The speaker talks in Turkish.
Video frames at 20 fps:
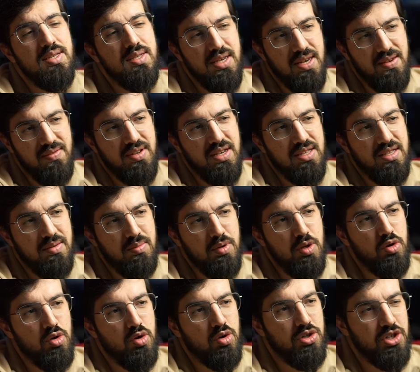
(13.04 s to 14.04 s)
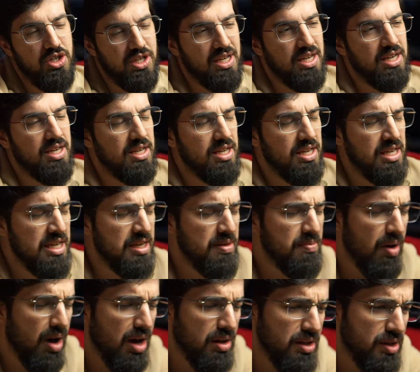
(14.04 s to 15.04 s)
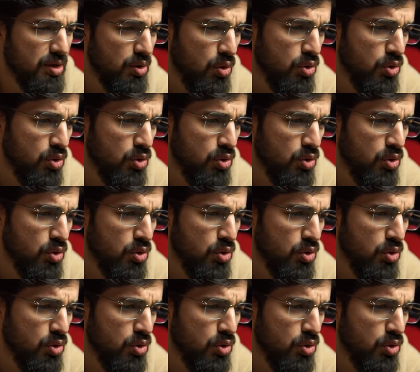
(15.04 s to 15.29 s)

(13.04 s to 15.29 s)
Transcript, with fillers: sevk edebiliyor ki imanın